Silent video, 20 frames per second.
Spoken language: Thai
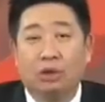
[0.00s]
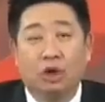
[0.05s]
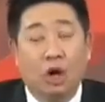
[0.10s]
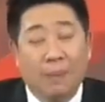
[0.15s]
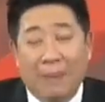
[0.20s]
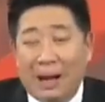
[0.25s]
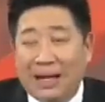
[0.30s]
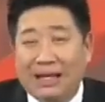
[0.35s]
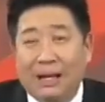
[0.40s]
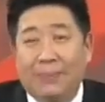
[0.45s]
ก็
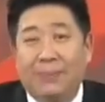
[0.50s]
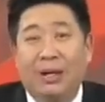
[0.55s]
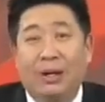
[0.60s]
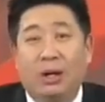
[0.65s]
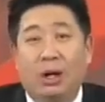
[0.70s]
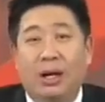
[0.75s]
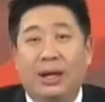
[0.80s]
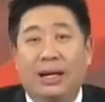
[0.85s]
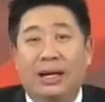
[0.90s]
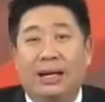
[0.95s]
มักจะไม่
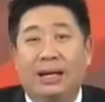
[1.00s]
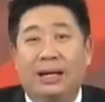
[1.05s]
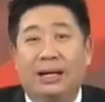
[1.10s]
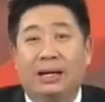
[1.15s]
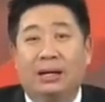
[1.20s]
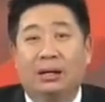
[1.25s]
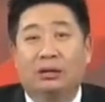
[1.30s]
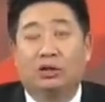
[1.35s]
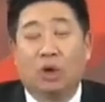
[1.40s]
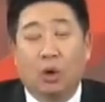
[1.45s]
ค่อย
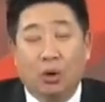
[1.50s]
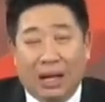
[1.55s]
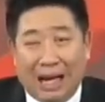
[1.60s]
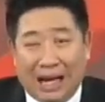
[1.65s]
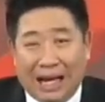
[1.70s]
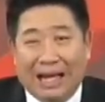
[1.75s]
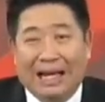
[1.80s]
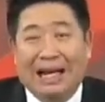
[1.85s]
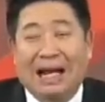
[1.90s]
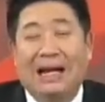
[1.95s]
ตรง
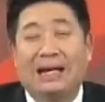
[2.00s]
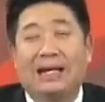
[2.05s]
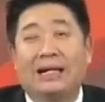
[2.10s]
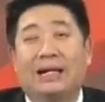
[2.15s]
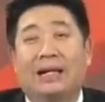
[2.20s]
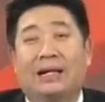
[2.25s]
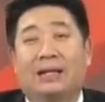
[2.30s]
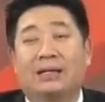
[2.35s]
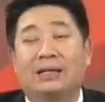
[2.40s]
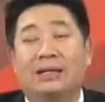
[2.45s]
กับเหตุการณ์ที่
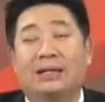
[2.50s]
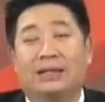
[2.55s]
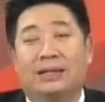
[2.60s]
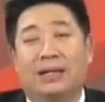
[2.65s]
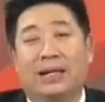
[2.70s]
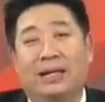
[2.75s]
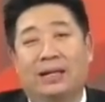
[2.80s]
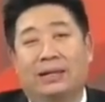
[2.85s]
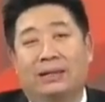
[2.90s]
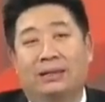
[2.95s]
เกิดขึ้นจ
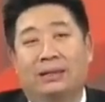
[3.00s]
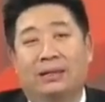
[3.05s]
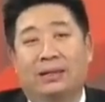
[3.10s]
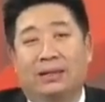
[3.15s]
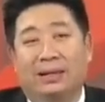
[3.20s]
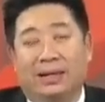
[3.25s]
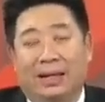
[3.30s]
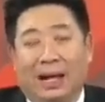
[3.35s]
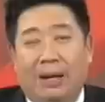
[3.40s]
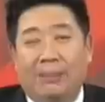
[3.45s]
ริ
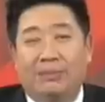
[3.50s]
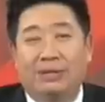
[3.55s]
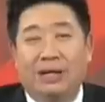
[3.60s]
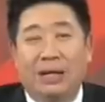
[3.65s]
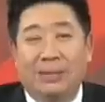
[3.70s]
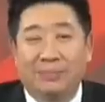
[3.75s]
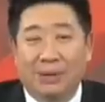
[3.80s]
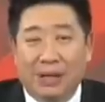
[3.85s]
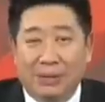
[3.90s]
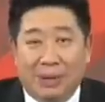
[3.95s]
งๆนะครับ
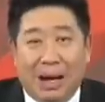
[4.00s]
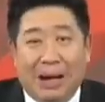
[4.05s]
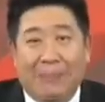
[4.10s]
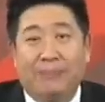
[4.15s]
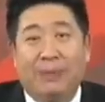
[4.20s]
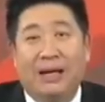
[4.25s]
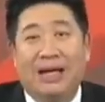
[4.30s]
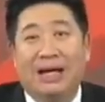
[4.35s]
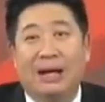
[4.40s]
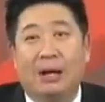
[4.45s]
เช่นมีบาง
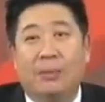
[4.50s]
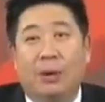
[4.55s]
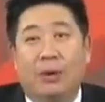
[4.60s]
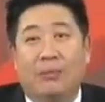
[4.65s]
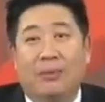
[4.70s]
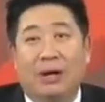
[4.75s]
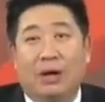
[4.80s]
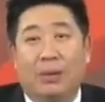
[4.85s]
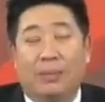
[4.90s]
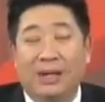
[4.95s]
ปีก็บอ
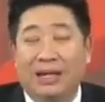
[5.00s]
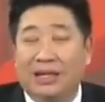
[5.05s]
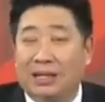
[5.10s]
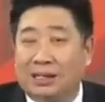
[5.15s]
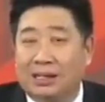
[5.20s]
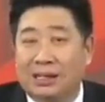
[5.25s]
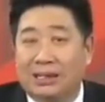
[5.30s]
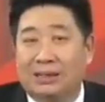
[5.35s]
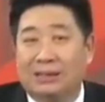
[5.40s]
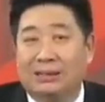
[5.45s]
กว่าดอกเบี้ย
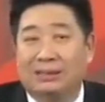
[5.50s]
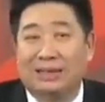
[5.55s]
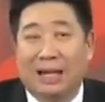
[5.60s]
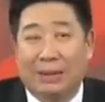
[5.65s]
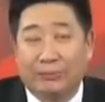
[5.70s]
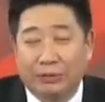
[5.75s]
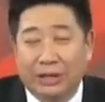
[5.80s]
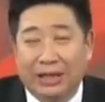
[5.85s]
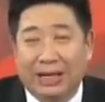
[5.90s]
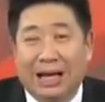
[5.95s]
จะขึ้น
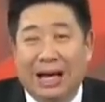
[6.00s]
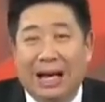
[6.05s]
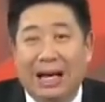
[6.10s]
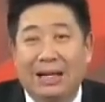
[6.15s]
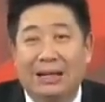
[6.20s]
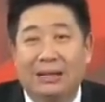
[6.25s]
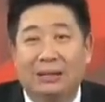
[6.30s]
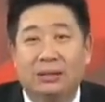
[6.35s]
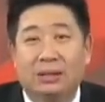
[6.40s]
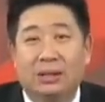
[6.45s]
สามถึงสี่ ครั้
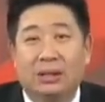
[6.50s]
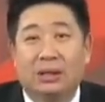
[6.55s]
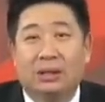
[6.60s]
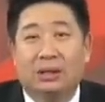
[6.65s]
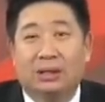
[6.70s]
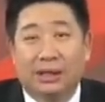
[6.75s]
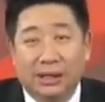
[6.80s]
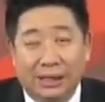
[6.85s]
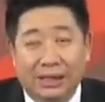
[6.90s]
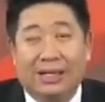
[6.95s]
ง
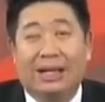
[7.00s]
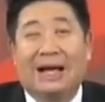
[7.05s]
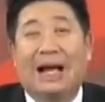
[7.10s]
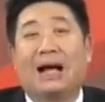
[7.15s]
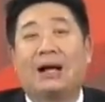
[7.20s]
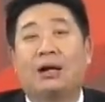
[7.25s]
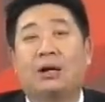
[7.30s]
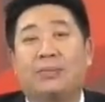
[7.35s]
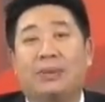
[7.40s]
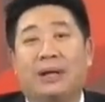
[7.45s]
ขึ้นหนึ่งค
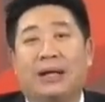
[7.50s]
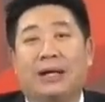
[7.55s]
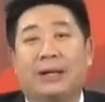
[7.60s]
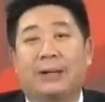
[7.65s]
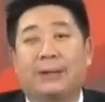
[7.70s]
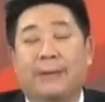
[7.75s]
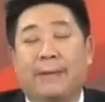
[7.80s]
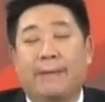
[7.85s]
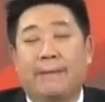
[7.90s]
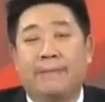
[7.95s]
รั้งก็มี
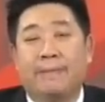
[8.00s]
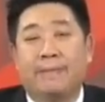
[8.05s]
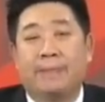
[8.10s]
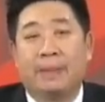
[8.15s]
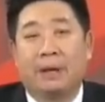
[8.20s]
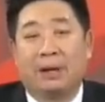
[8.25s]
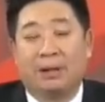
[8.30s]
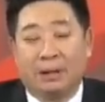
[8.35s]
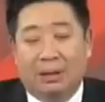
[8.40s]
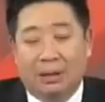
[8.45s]

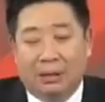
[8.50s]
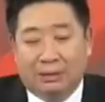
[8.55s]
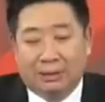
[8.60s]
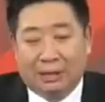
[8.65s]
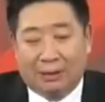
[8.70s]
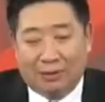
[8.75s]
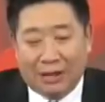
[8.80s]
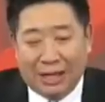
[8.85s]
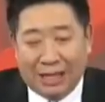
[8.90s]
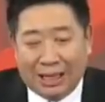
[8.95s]

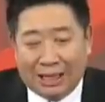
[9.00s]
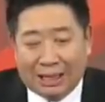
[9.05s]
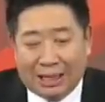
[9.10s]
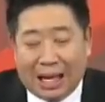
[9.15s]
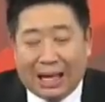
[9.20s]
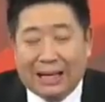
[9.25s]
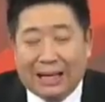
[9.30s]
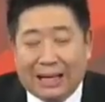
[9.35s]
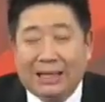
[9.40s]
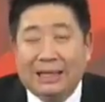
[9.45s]
แต่วันนี้
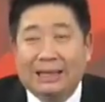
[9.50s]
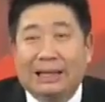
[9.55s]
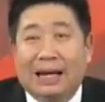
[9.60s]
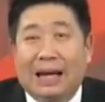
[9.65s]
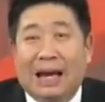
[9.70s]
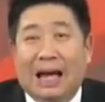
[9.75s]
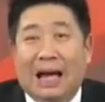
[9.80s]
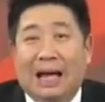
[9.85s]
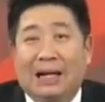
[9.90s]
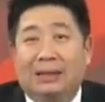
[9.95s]
การที่ต
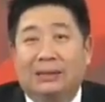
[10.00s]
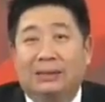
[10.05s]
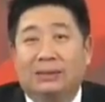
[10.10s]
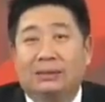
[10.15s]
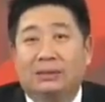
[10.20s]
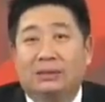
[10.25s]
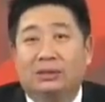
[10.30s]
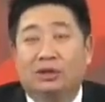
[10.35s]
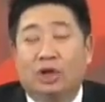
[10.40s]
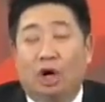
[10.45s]
ลาด
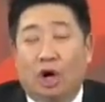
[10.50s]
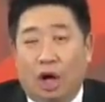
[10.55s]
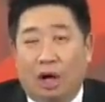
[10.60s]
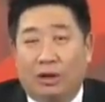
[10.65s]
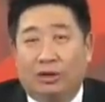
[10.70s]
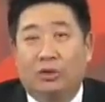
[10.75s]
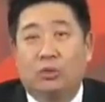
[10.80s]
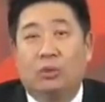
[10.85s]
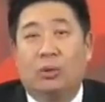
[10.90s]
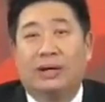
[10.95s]
ชะลอ
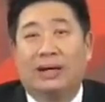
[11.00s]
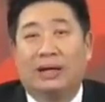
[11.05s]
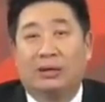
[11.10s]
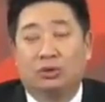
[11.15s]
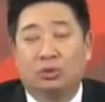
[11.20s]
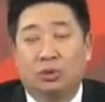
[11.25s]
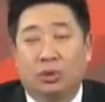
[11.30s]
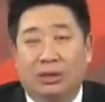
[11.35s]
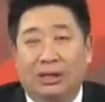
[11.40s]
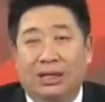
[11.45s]
ตัวเนี่ย
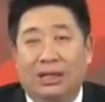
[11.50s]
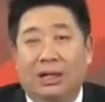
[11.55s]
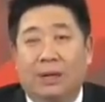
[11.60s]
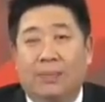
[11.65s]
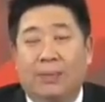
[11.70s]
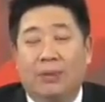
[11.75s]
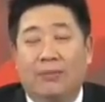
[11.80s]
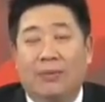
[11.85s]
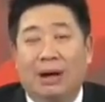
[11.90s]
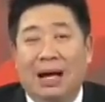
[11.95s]
ส่วนหนึ่งก็
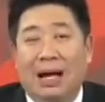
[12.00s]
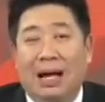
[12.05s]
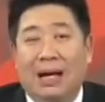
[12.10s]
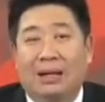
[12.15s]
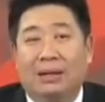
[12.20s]
เพราะว่า